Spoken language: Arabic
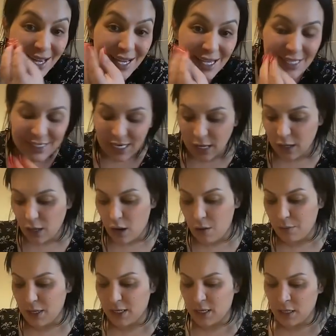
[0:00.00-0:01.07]
يسكرهم
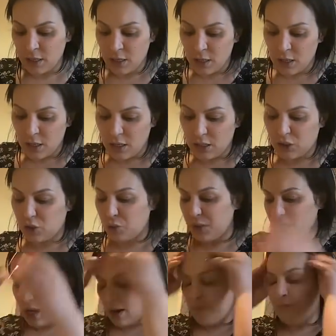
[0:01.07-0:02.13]
لك
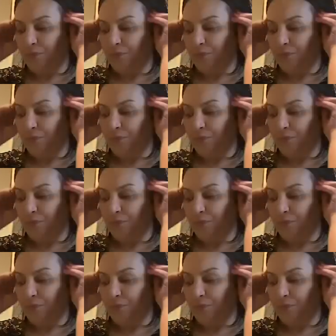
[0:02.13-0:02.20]
شويه